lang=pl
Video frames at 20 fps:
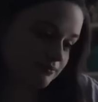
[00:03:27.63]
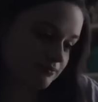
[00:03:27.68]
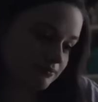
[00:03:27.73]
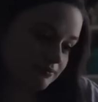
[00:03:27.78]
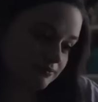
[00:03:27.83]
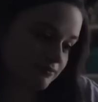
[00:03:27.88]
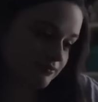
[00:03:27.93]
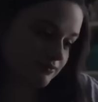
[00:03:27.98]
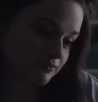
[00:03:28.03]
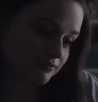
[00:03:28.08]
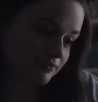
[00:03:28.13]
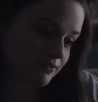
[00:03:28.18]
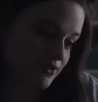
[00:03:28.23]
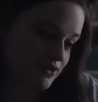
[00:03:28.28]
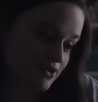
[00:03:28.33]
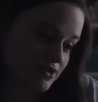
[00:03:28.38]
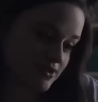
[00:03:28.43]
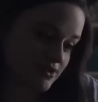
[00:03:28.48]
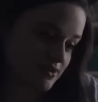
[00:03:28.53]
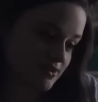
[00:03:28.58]
dać szansę
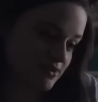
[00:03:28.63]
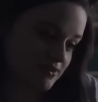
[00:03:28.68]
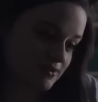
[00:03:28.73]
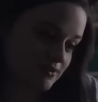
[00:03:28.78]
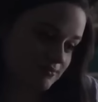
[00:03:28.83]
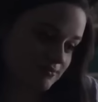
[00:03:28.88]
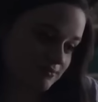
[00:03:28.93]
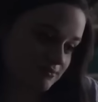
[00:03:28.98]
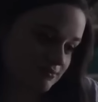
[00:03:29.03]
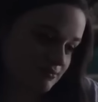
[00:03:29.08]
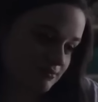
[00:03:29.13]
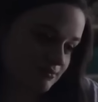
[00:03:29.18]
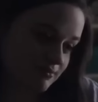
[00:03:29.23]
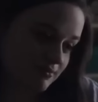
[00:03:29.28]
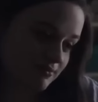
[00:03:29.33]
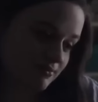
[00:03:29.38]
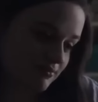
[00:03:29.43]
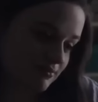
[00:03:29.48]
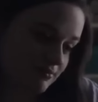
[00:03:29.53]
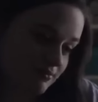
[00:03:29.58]
dziwnemu pudełku.
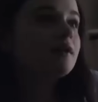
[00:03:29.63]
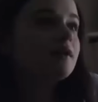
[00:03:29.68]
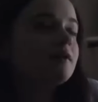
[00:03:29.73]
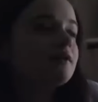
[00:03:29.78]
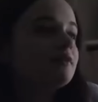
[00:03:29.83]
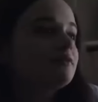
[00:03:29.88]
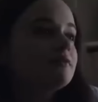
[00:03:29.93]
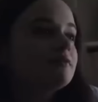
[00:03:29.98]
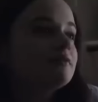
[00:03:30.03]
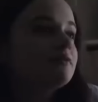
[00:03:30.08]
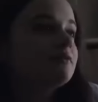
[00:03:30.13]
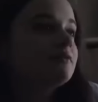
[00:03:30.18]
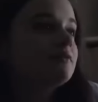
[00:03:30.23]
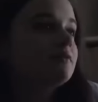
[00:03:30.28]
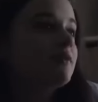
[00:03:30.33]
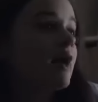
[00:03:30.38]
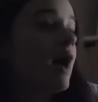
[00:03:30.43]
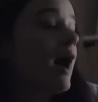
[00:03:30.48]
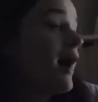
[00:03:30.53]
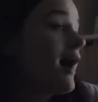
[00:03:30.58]
Kładzie na nim
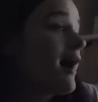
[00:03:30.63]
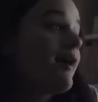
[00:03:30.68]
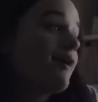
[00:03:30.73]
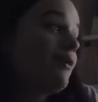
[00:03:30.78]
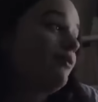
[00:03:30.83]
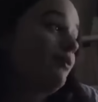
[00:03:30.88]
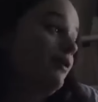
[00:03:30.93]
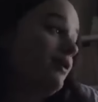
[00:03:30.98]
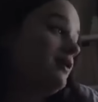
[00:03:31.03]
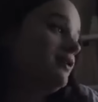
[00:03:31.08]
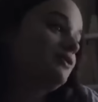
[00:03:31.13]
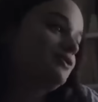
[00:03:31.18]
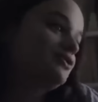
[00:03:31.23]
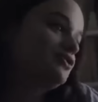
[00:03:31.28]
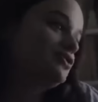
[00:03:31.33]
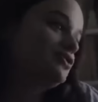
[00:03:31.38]
ręce i życzy sobie, by